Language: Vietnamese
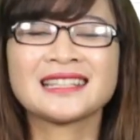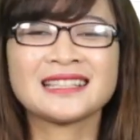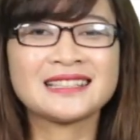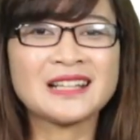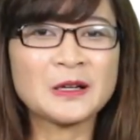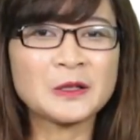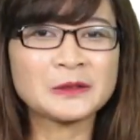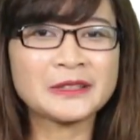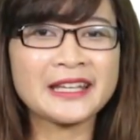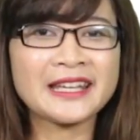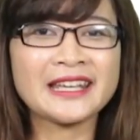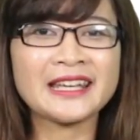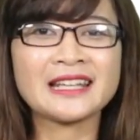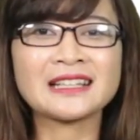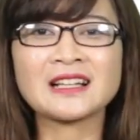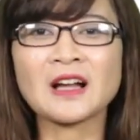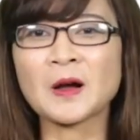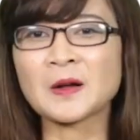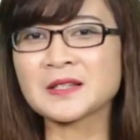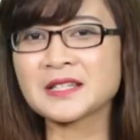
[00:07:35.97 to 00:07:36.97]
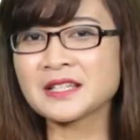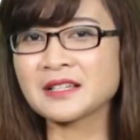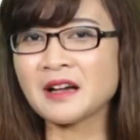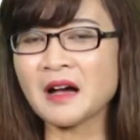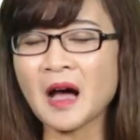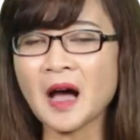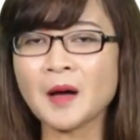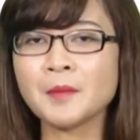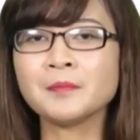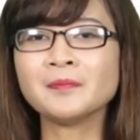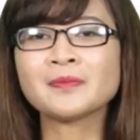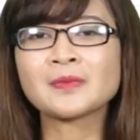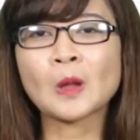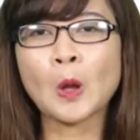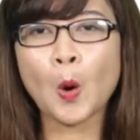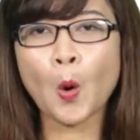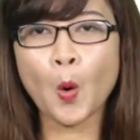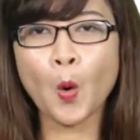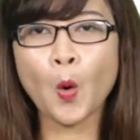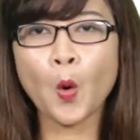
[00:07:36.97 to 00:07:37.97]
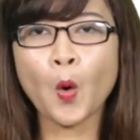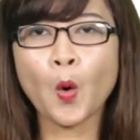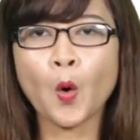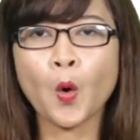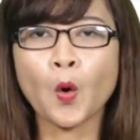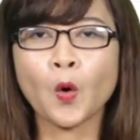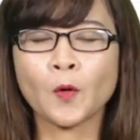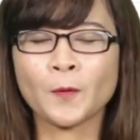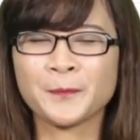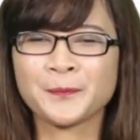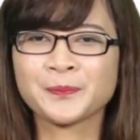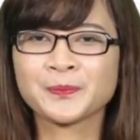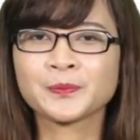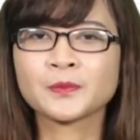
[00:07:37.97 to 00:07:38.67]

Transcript: Từ đầu tiên có chứa âm O,